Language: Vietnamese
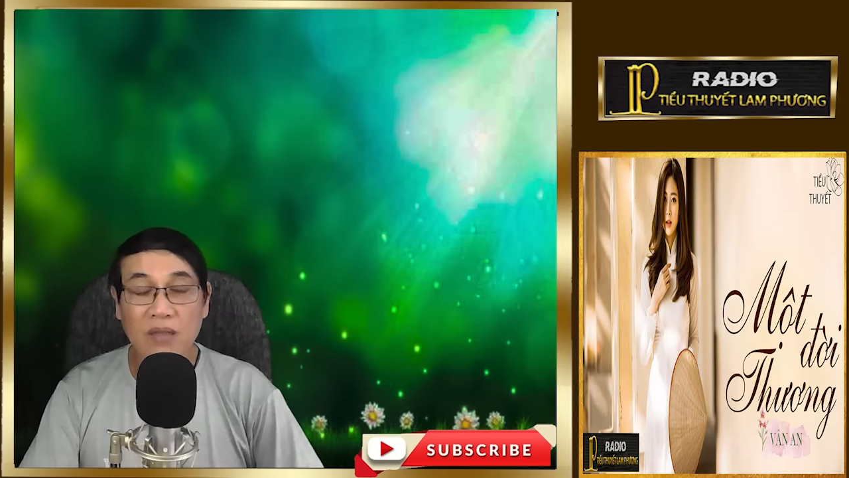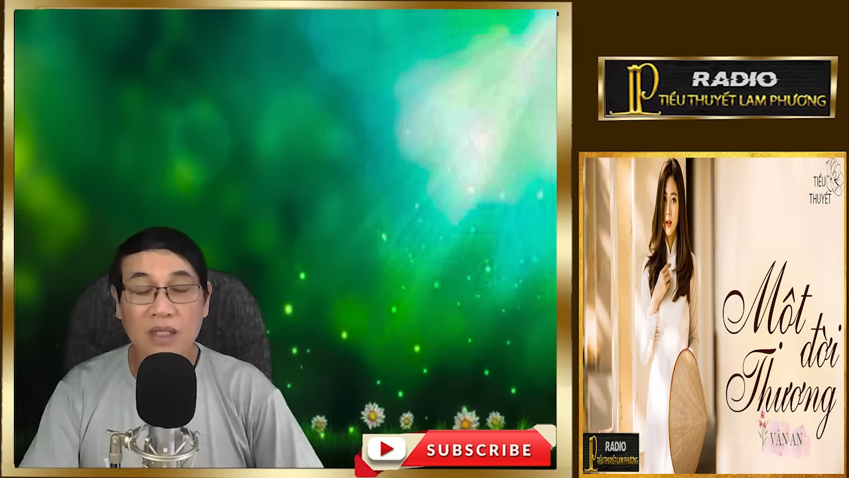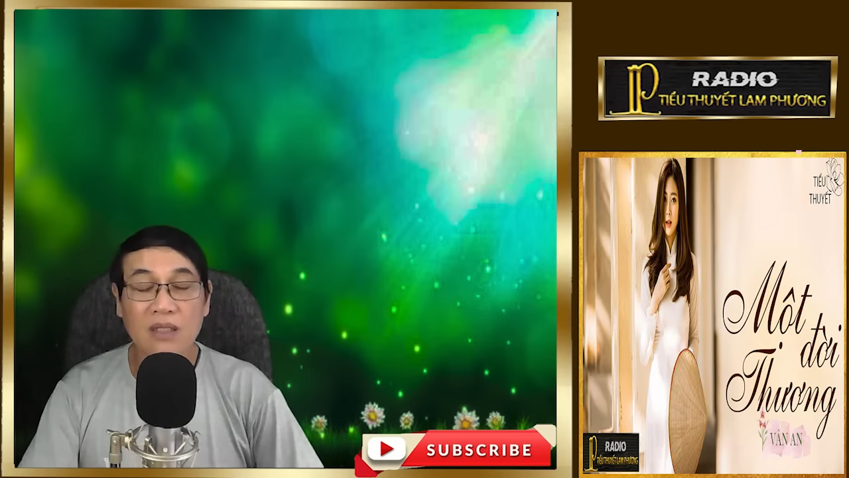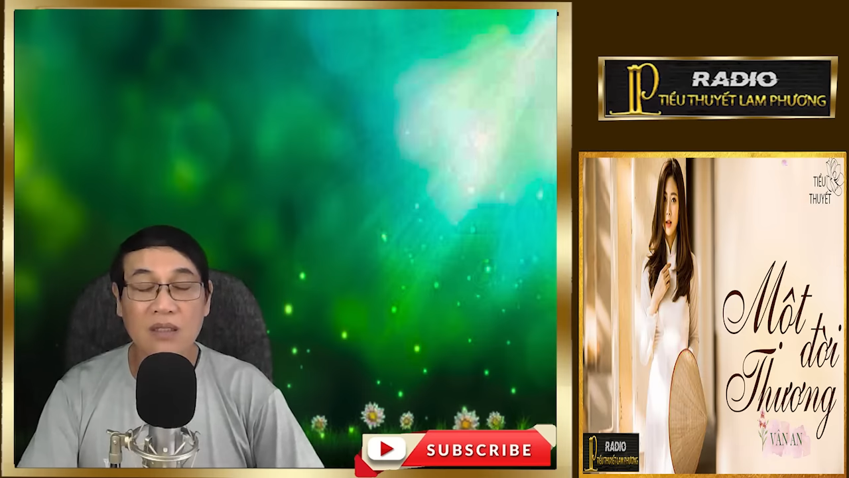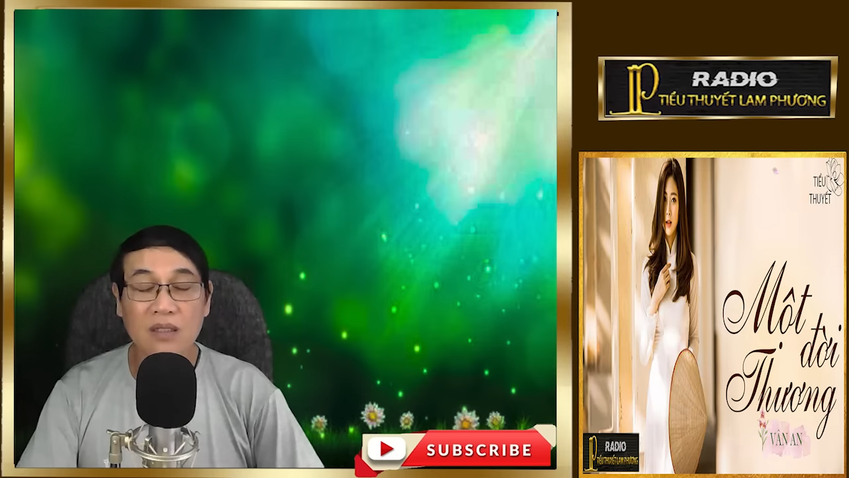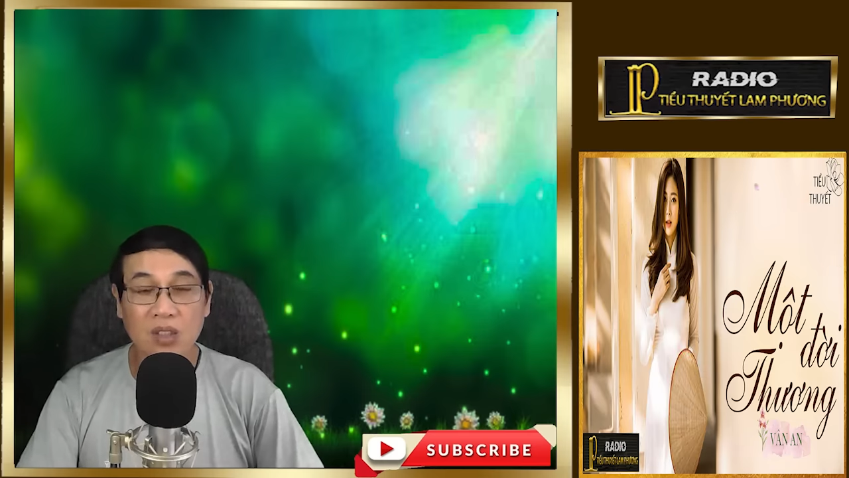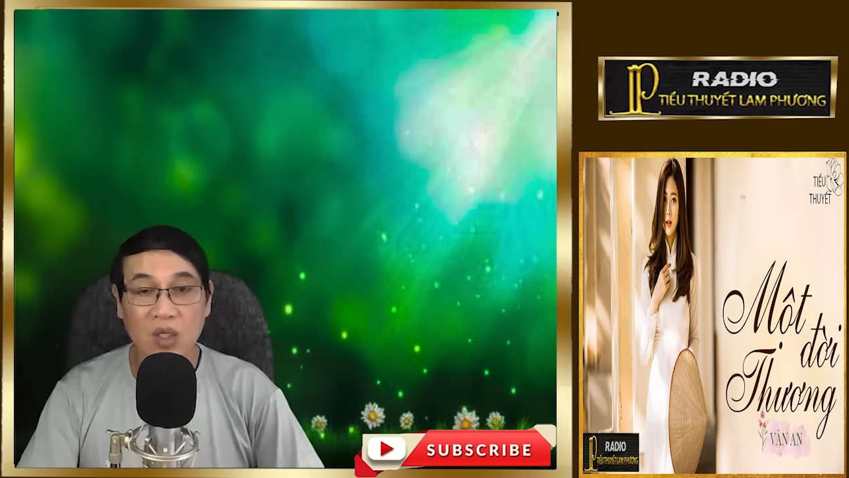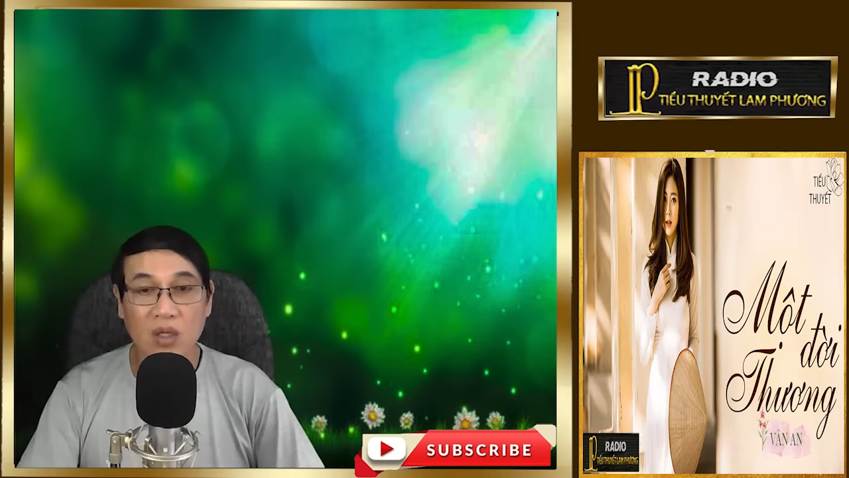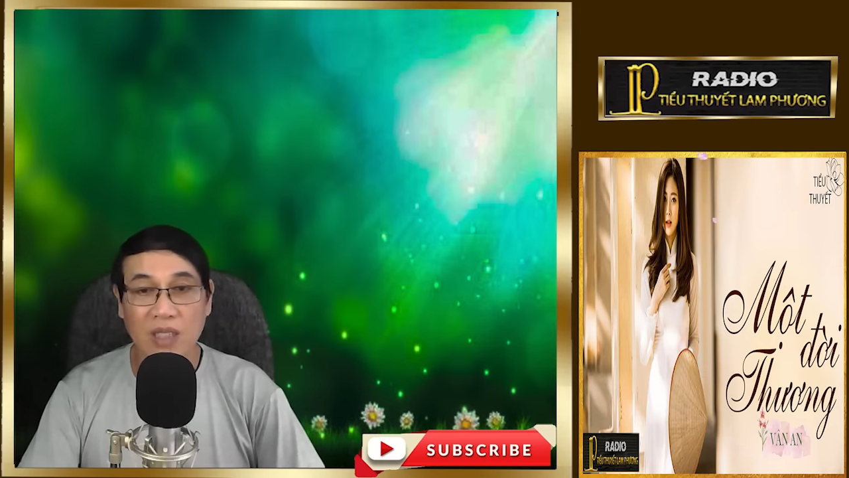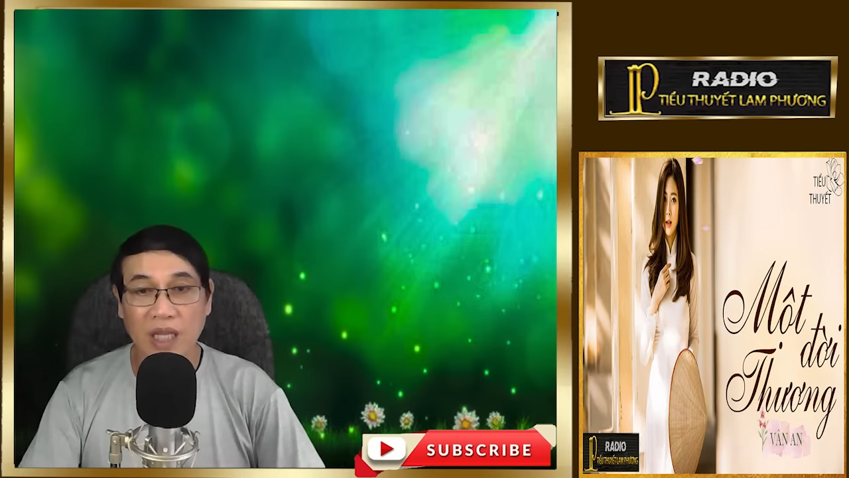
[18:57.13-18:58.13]
thương
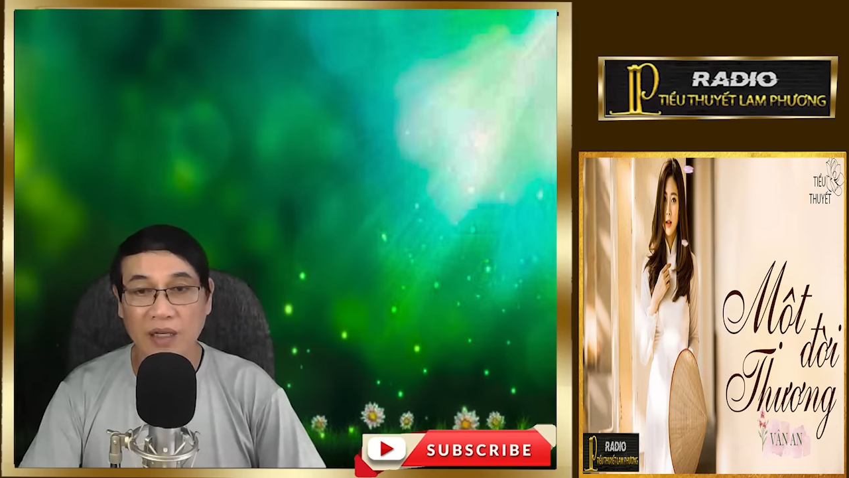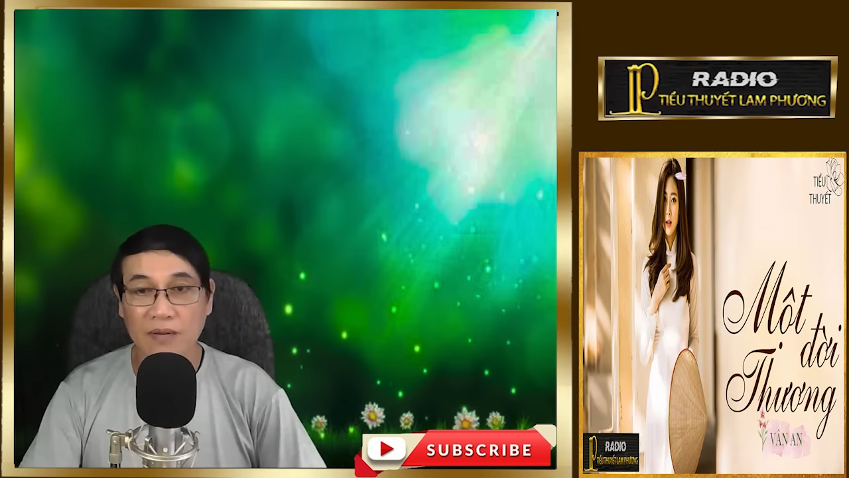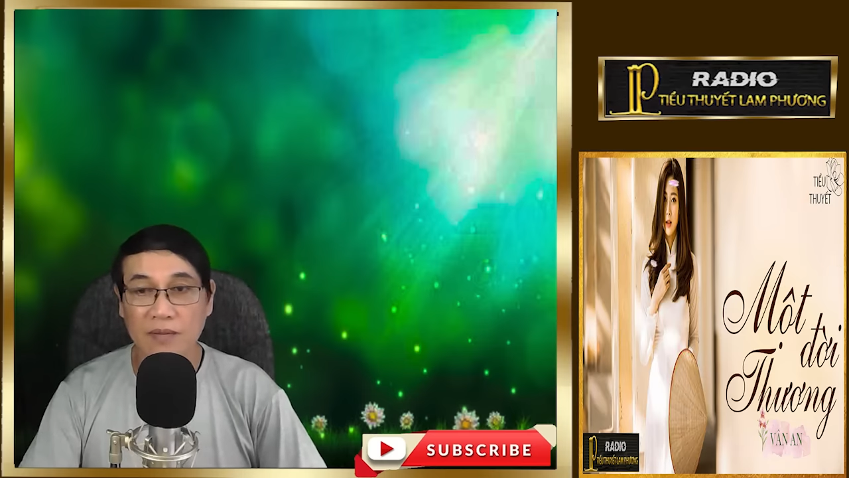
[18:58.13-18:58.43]
trọn vẹn.